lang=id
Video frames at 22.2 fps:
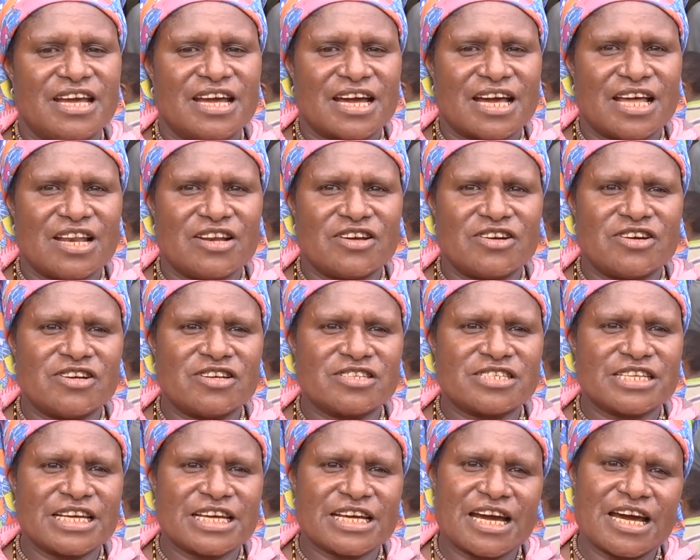Kalau
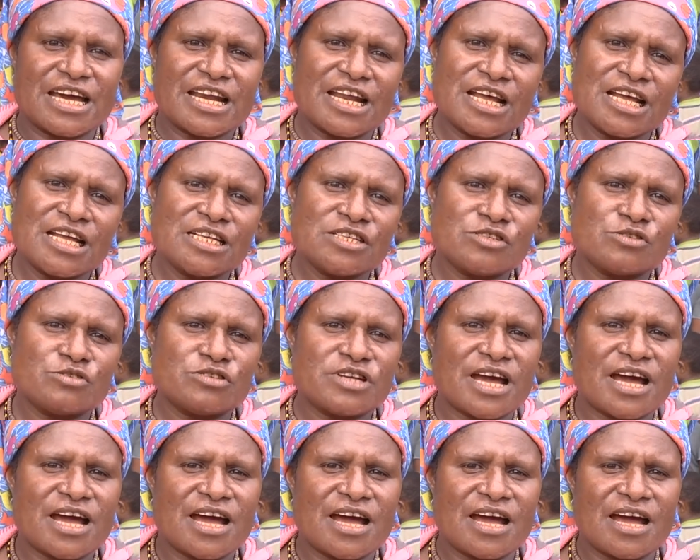sekarang
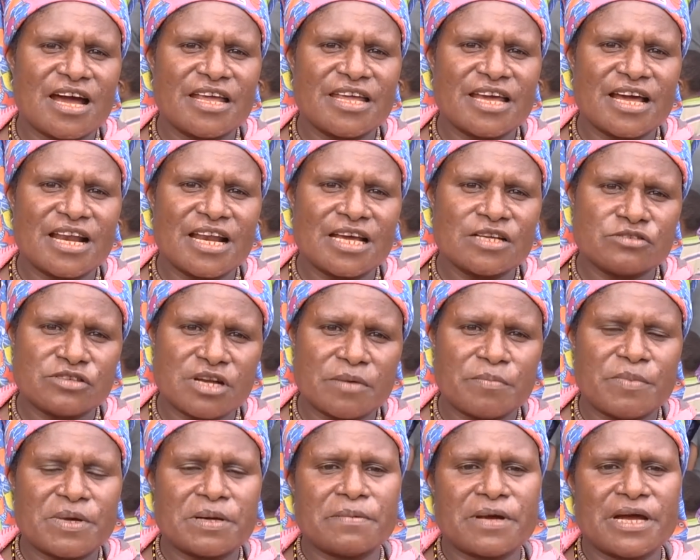sudah jalan sudah
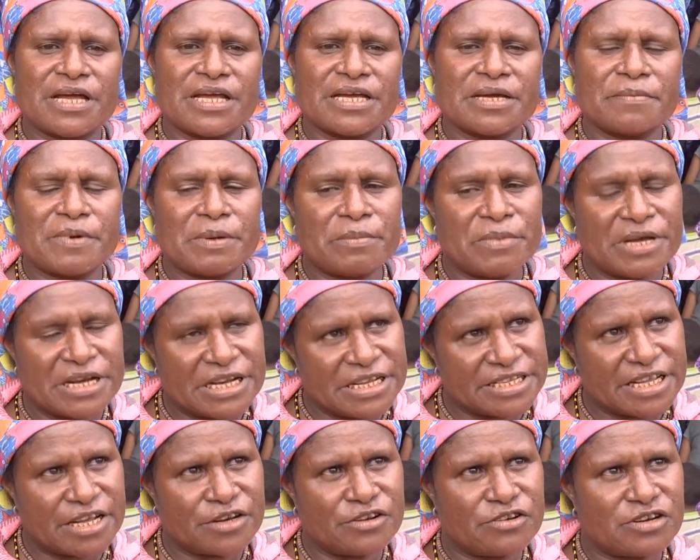perbaiki
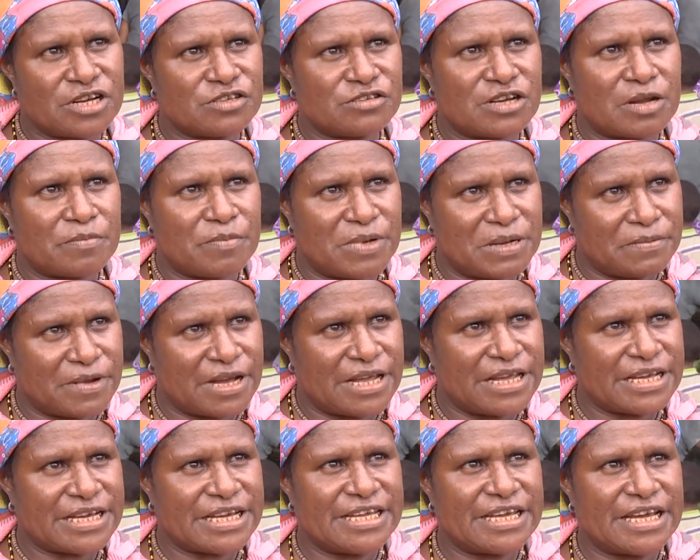pemerintah dorang sudah
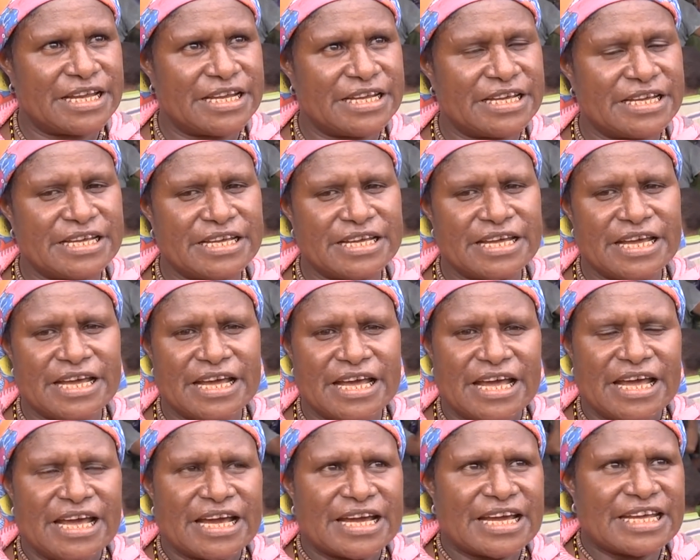perbaiki jadi
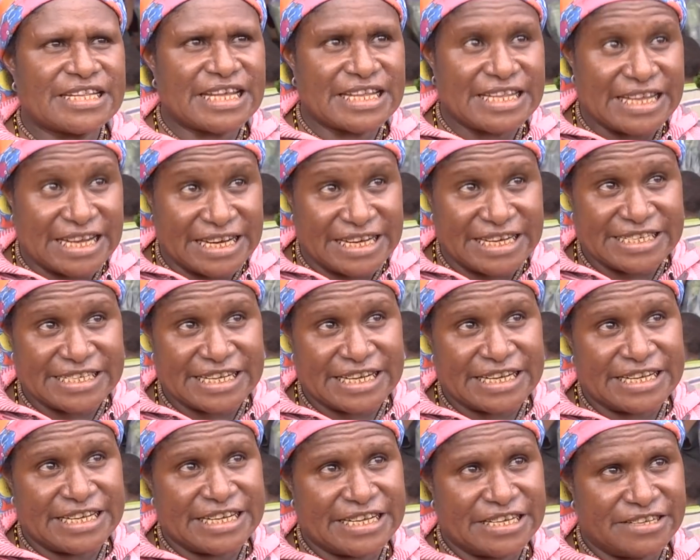kita
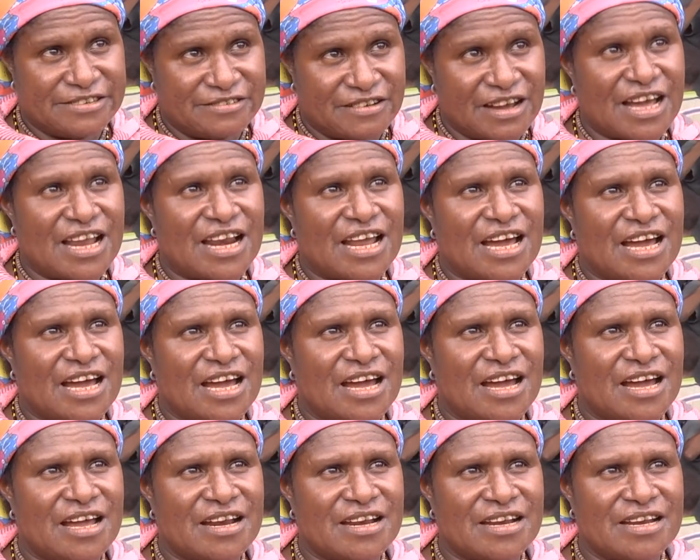sendiri-sendiri
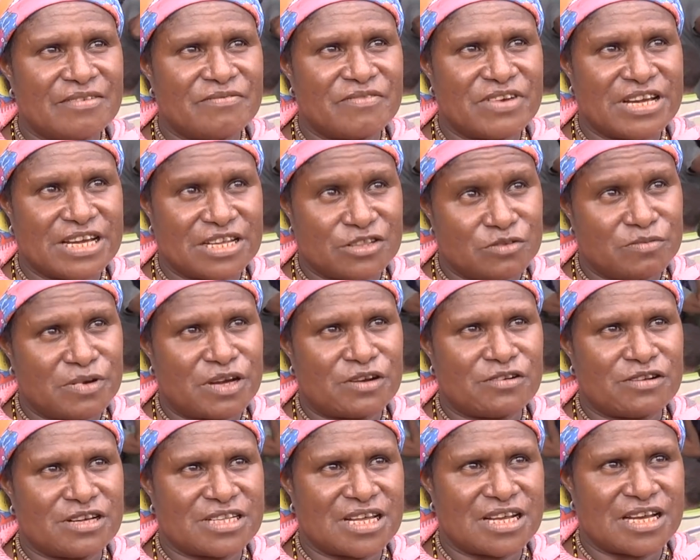jualan begitu
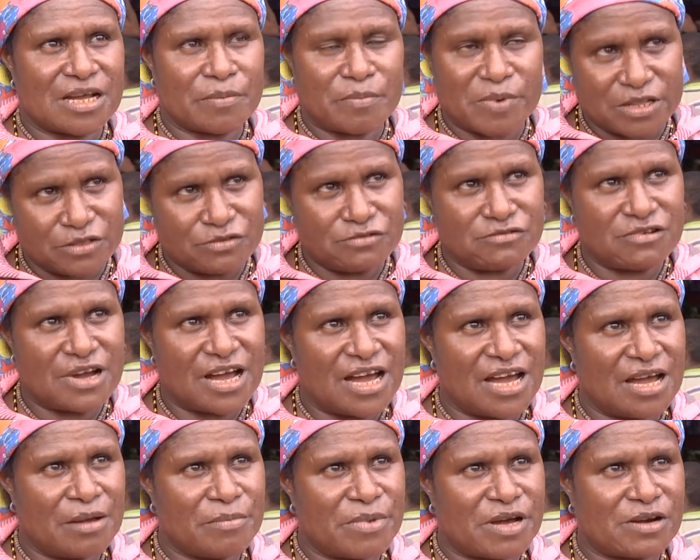baru kita dapat
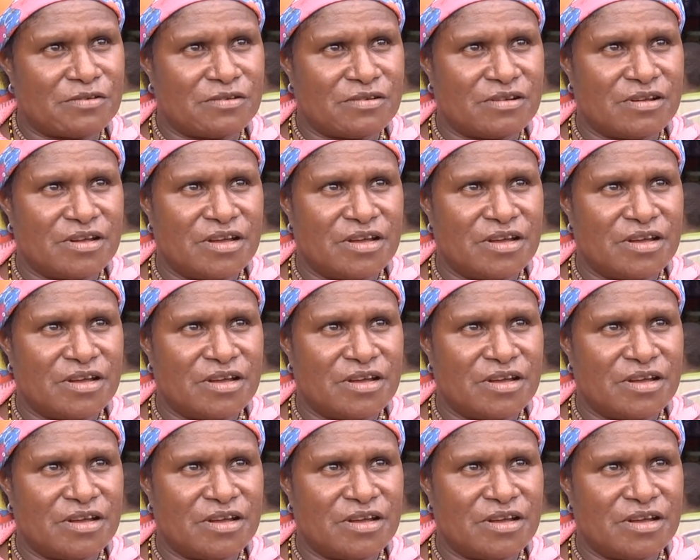uang baru